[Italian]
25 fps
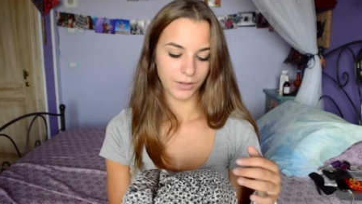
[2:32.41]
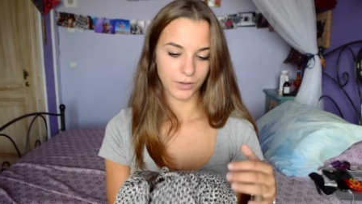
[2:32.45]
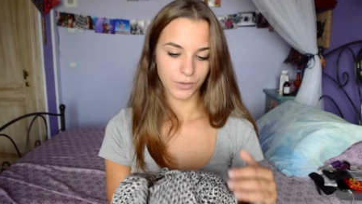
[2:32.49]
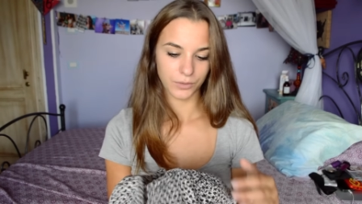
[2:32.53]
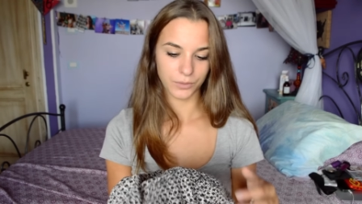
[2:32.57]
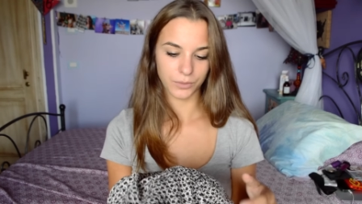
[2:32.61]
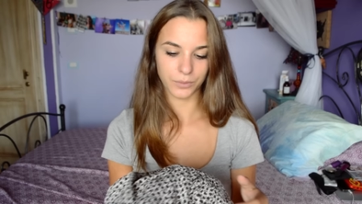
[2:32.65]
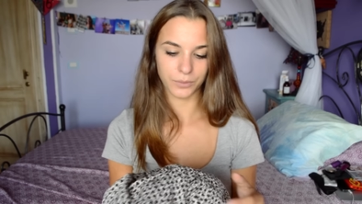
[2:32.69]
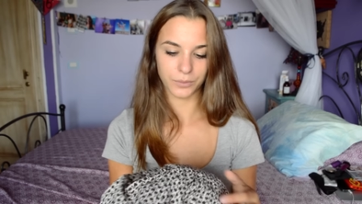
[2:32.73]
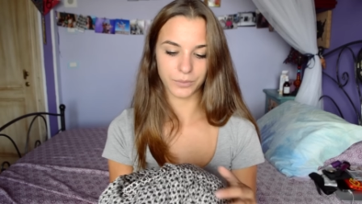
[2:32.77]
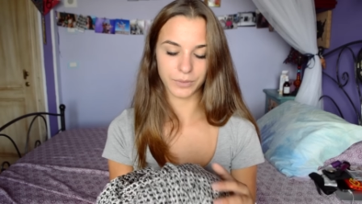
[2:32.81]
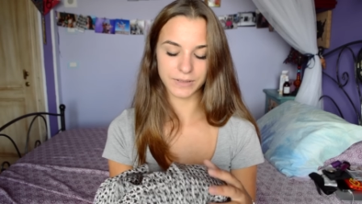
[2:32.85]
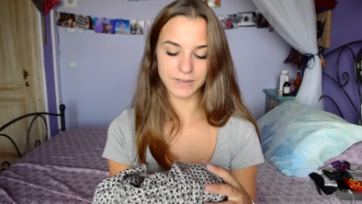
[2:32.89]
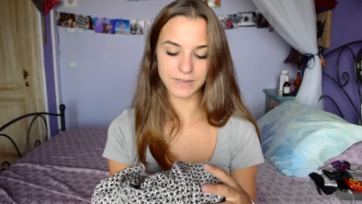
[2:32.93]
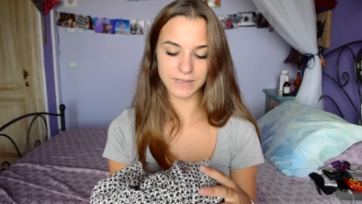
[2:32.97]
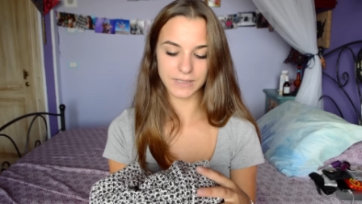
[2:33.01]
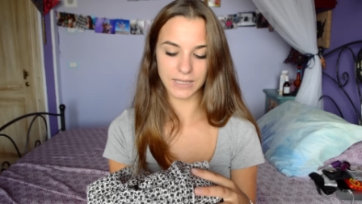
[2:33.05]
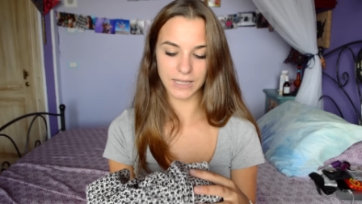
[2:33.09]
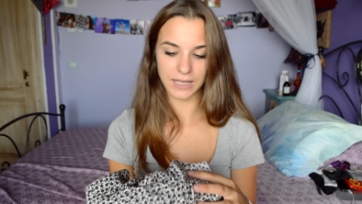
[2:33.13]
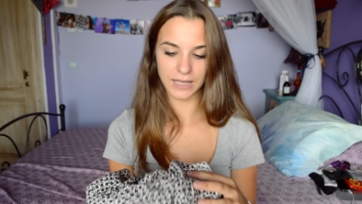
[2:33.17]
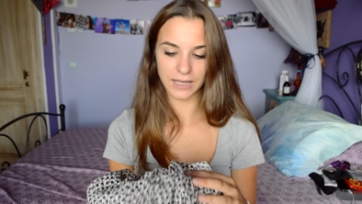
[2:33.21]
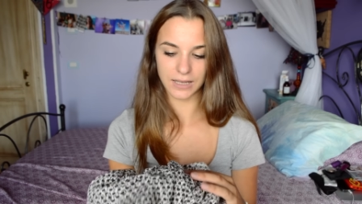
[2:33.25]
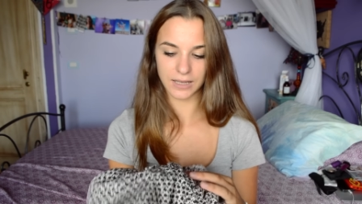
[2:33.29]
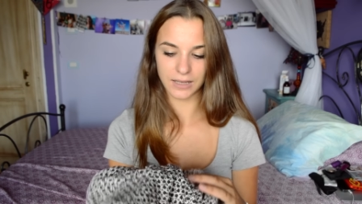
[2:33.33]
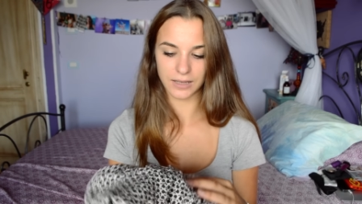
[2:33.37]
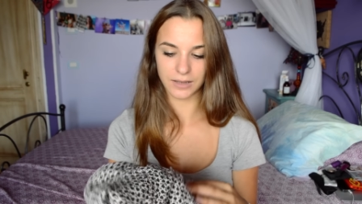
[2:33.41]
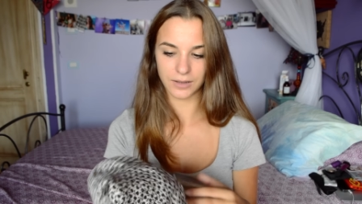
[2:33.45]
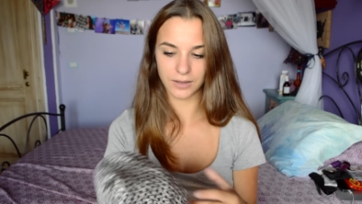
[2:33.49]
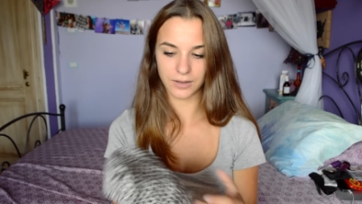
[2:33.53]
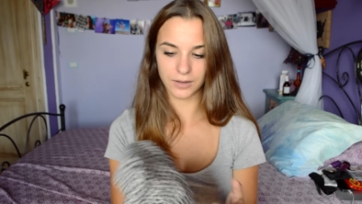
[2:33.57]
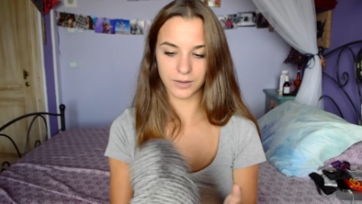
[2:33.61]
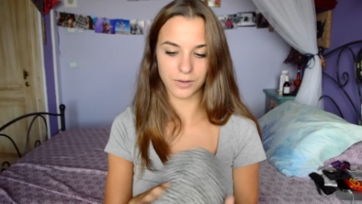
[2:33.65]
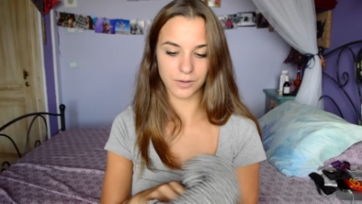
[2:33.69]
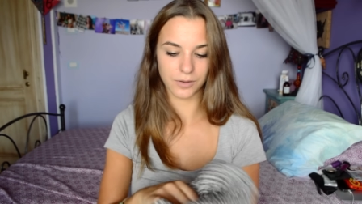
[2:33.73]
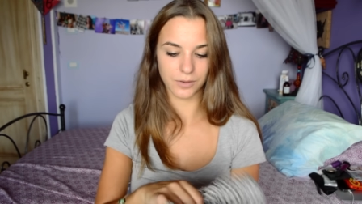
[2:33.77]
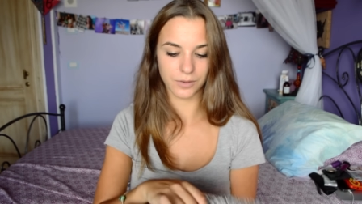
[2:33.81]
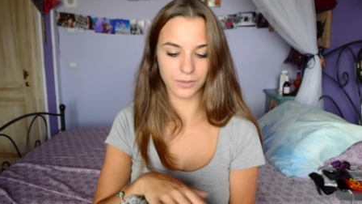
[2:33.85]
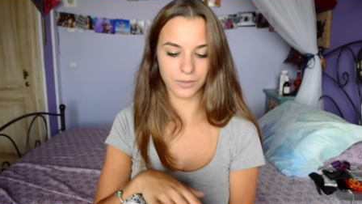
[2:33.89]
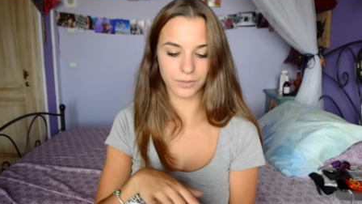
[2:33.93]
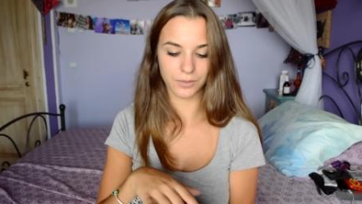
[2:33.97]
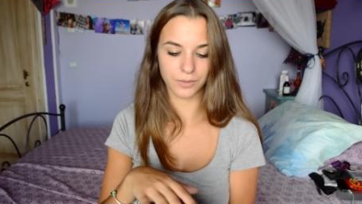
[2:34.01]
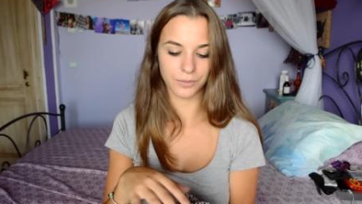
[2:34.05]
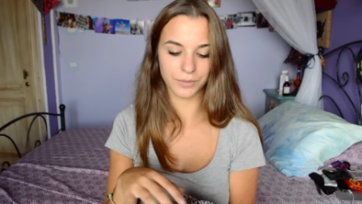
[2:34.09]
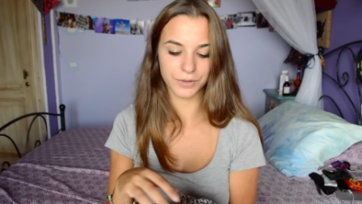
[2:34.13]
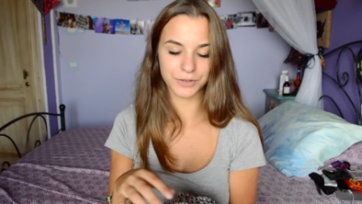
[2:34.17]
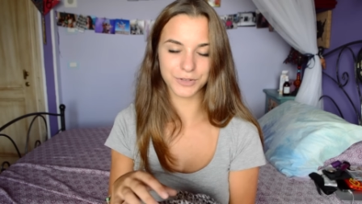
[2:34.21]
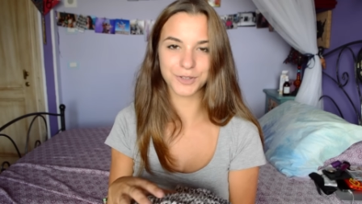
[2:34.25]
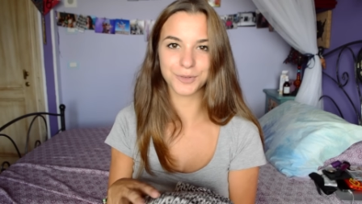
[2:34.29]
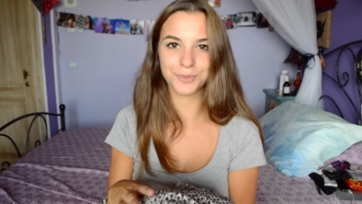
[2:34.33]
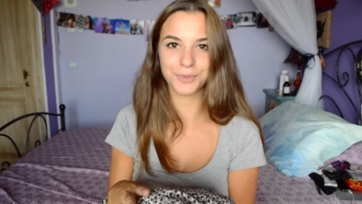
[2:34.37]
con, questa, con
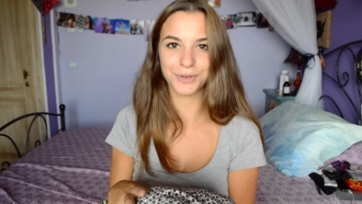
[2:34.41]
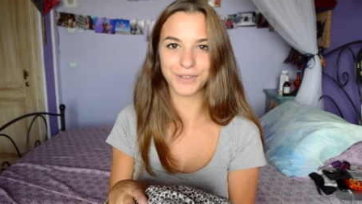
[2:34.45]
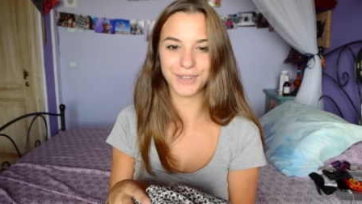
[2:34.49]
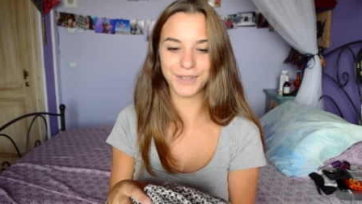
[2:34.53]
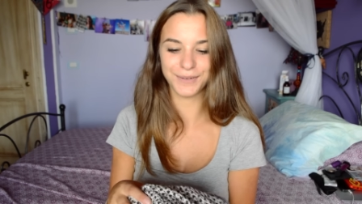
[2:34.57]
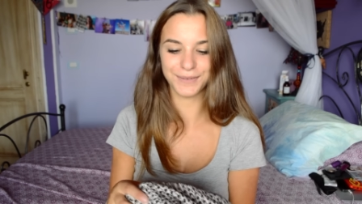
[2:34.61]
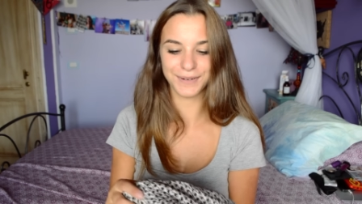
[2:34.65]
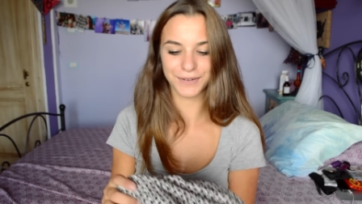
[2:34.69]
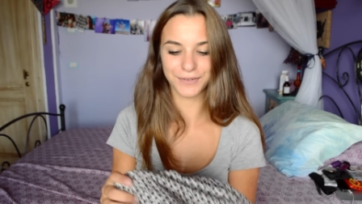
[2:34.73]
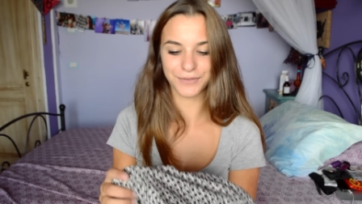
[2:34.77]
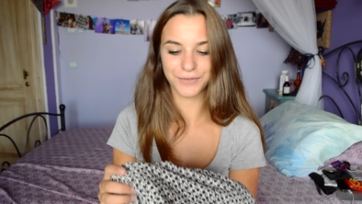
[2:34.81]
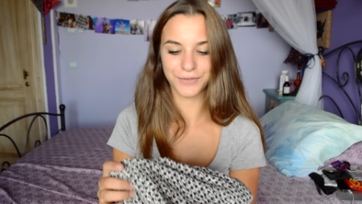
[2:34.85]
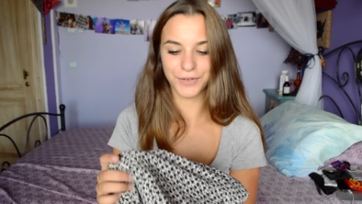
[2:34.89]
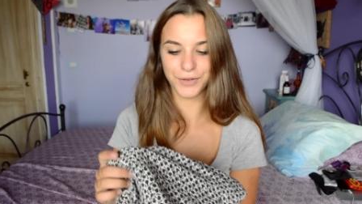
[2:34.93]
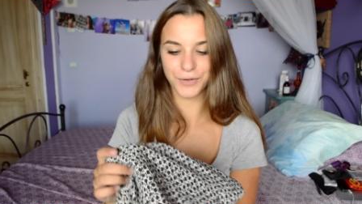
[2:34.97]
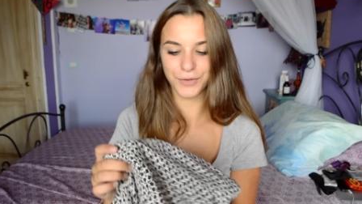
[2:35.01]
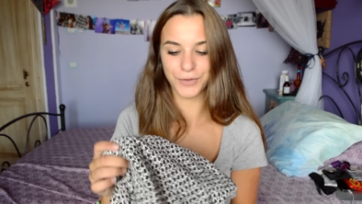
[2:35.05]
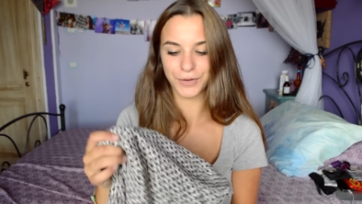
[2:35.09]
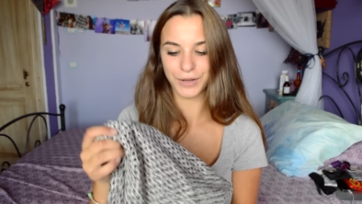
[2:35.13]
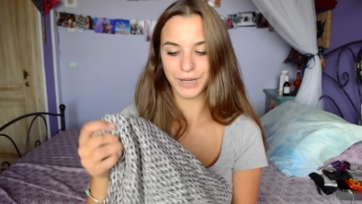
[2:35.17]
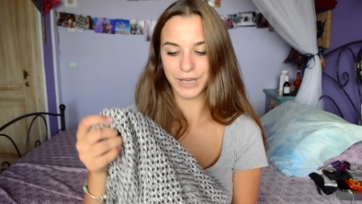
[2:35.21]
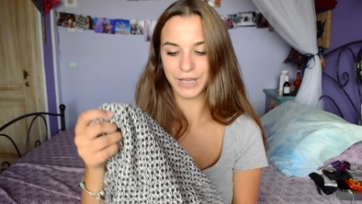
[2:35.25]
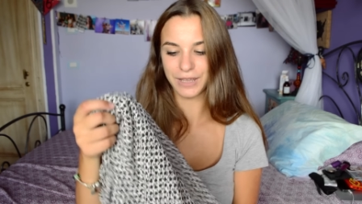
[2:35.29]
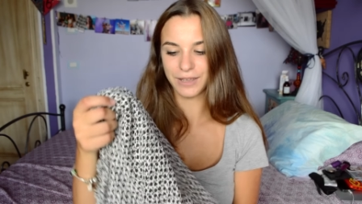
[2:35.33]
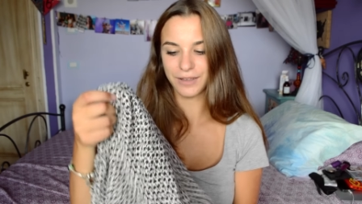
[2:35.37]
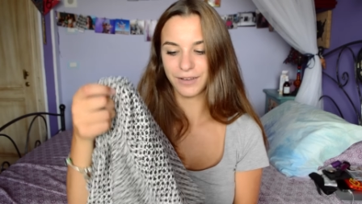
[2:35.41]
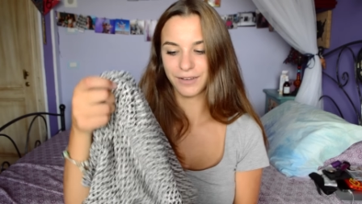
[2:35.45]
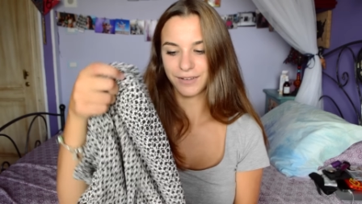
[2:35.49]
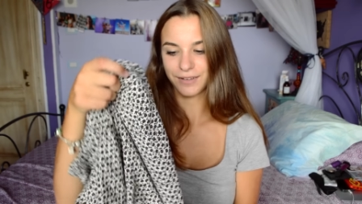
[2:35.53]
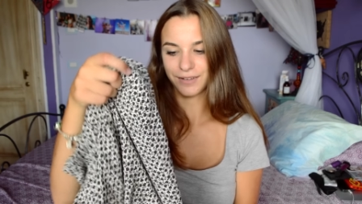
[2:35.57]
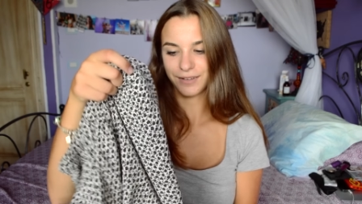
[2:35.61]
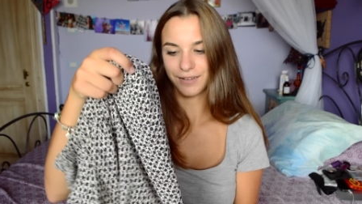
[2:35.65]
questo motivo a fiori,